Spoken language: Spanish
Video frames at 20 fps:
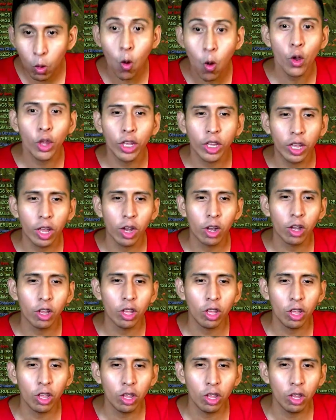¡Uy, qué
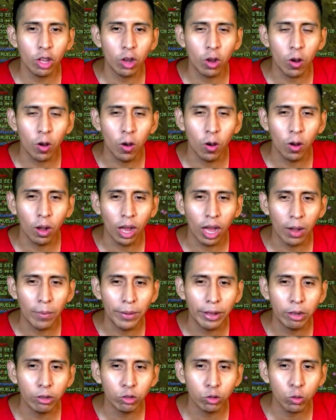rico! Al
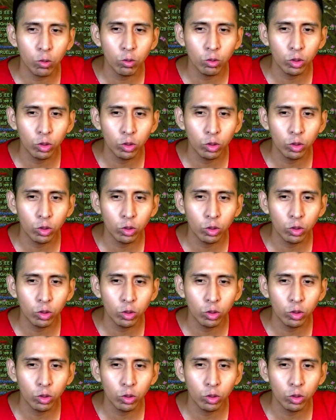menos un